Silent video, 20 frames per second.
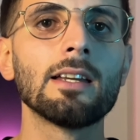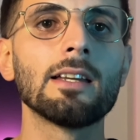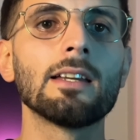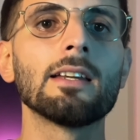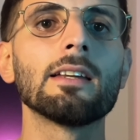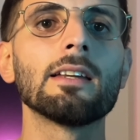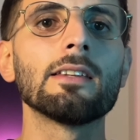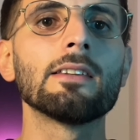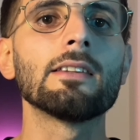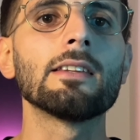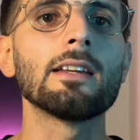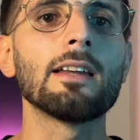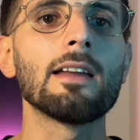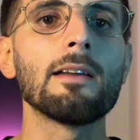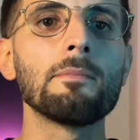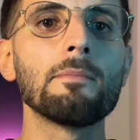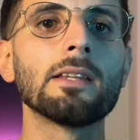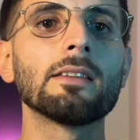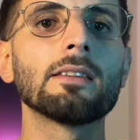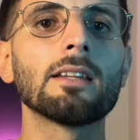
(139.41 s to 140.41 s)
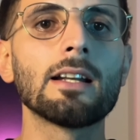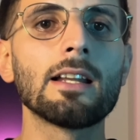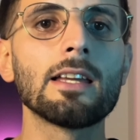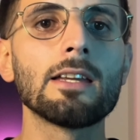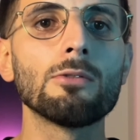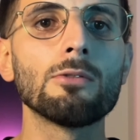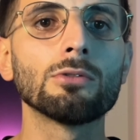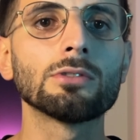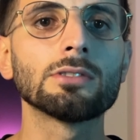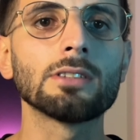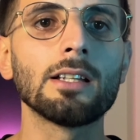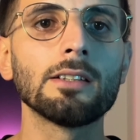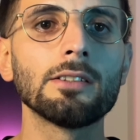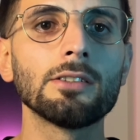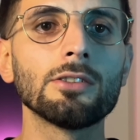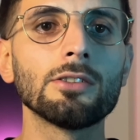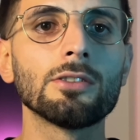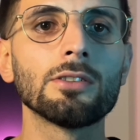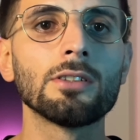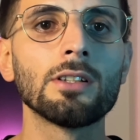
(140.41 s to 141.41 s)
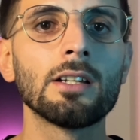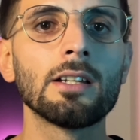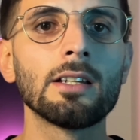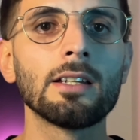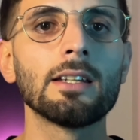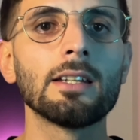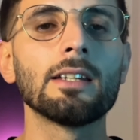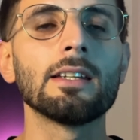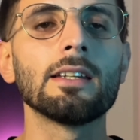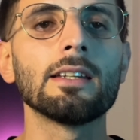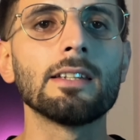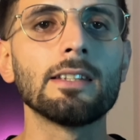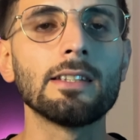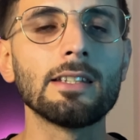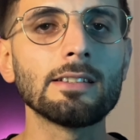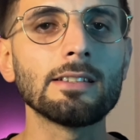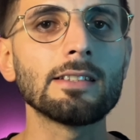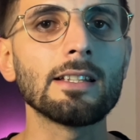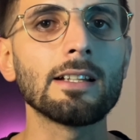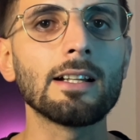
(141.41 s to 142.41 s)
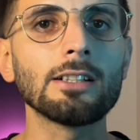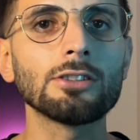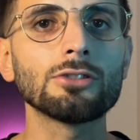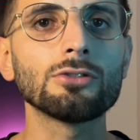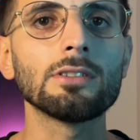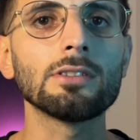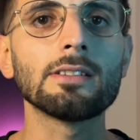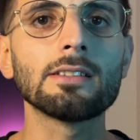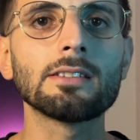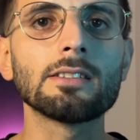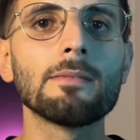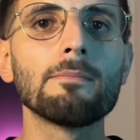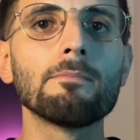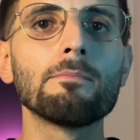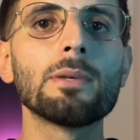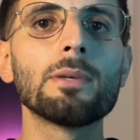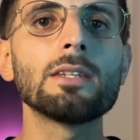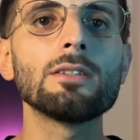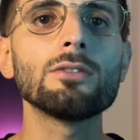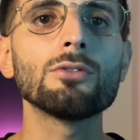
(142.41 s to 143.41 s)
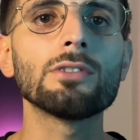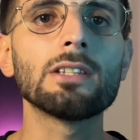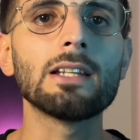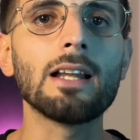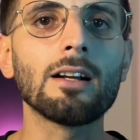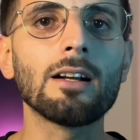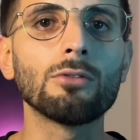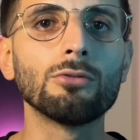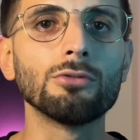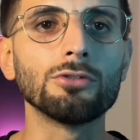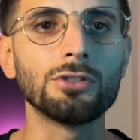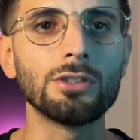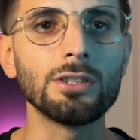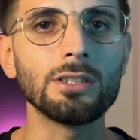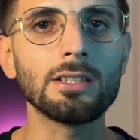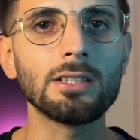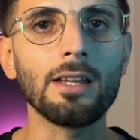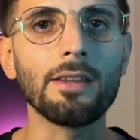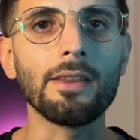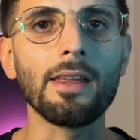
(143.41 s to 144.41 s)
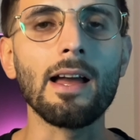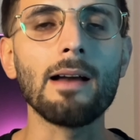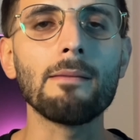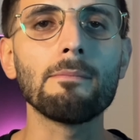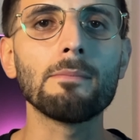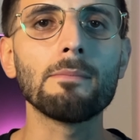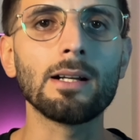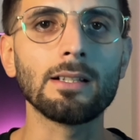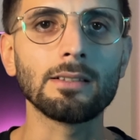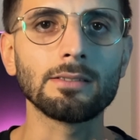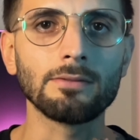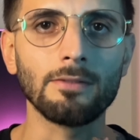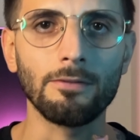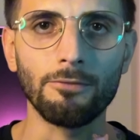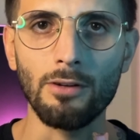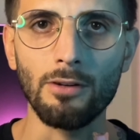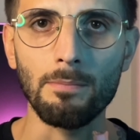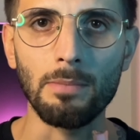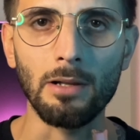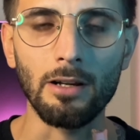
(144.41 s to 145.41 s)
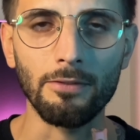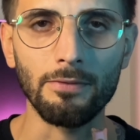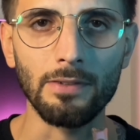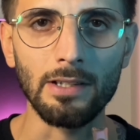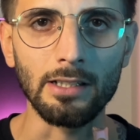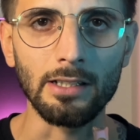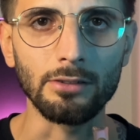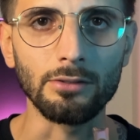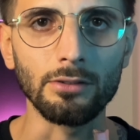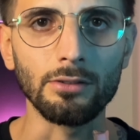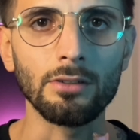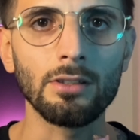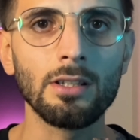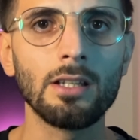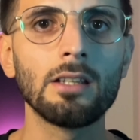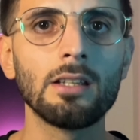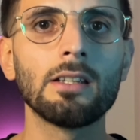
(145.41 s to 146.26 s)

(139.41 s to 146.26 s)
eh, de mientras las iba usando eh, en ese caso el desempeño de las cuchillas de ambas fue perfecto.